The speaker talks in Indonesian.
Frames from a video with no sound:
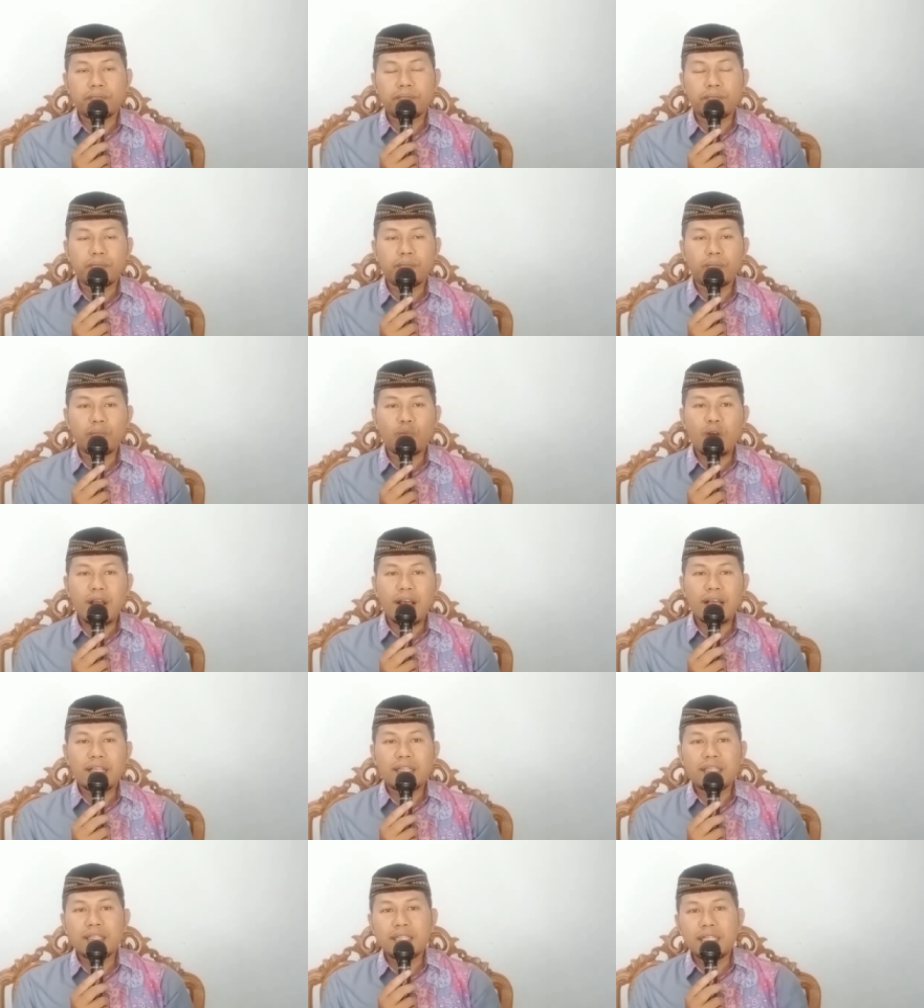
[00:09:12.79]

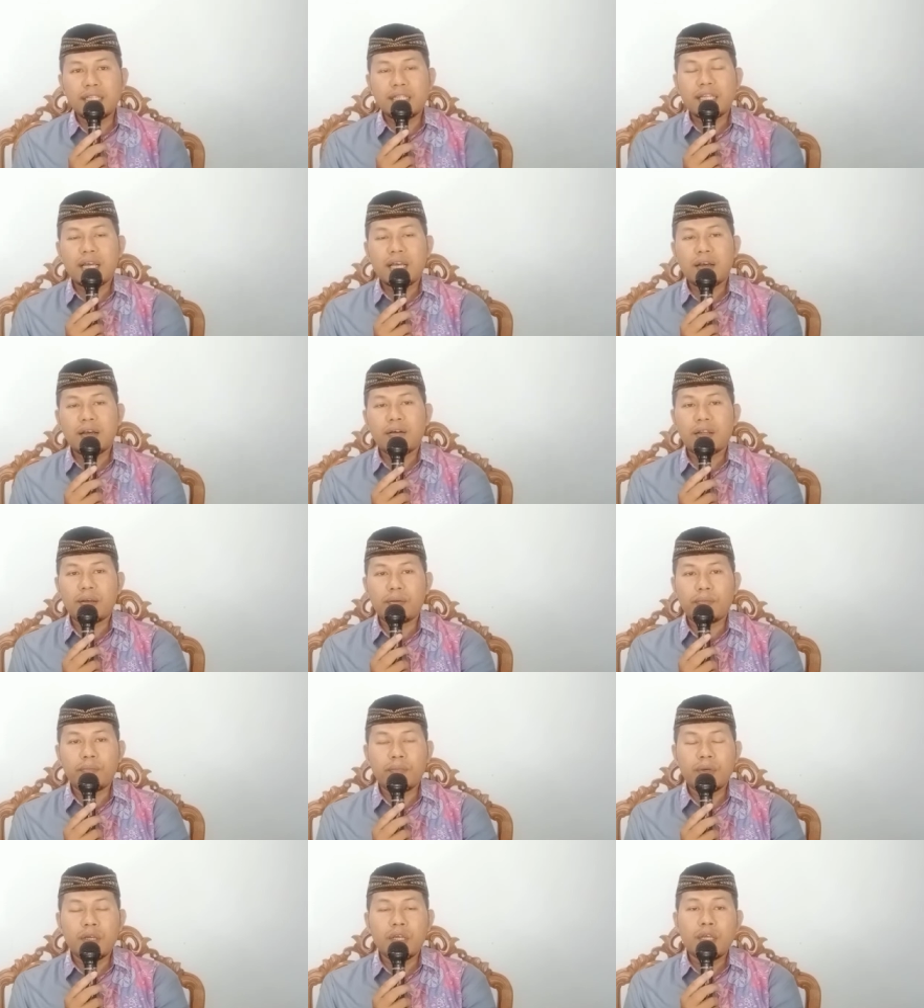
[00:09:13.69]
muazin lah haram.
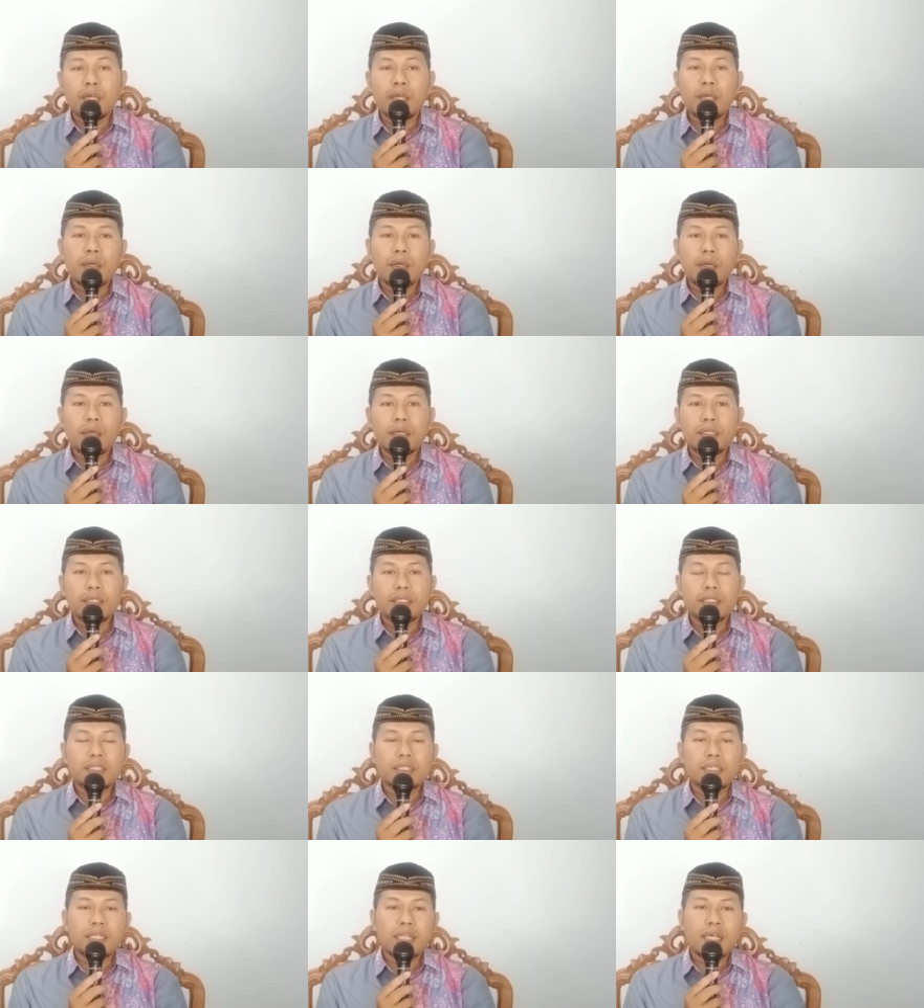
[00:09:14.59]

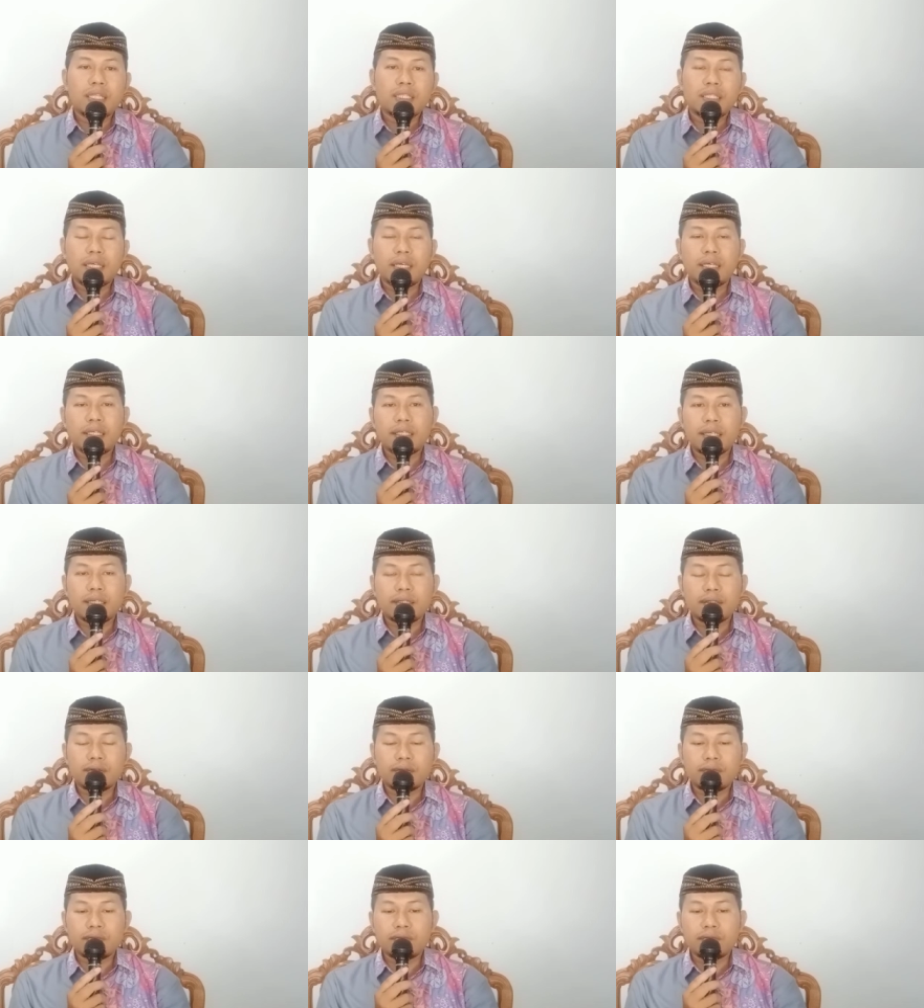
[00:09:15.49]
Istilahnya yang